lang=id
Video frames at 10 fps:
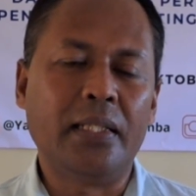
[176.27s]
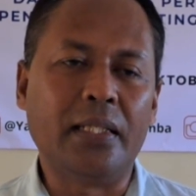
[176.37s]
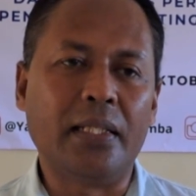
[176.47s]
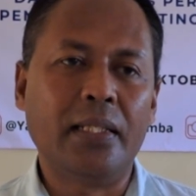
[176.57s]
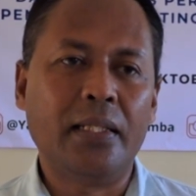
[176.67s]

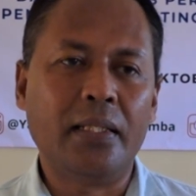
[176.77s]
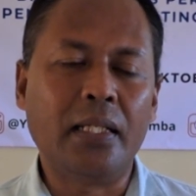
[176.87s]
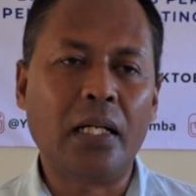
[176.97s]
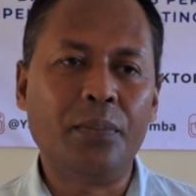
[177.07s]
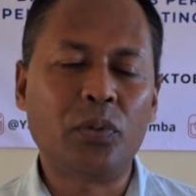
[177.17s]
ya,
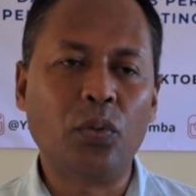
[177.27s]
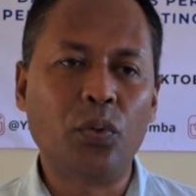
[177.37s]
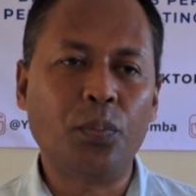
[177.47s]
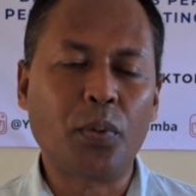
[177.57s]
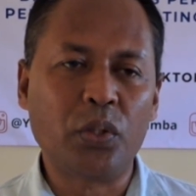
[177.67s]
dalam
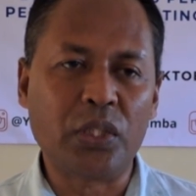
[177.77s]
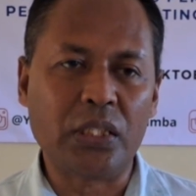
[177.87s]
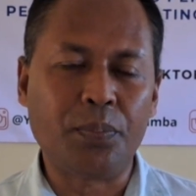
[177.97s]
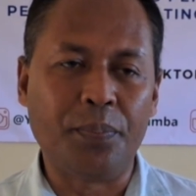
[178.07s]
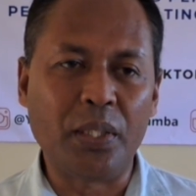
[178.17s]
seluruh
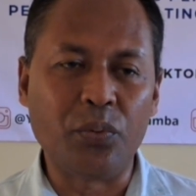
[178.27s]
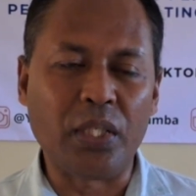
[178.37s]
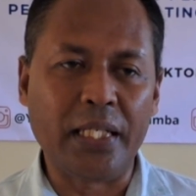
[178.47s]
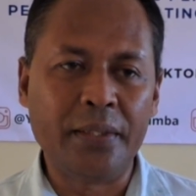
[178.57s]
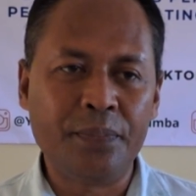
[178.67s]
proses
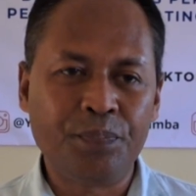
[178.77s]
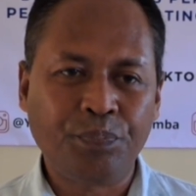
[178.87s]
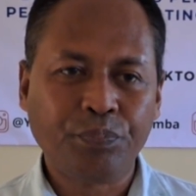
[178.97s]
pembangunan.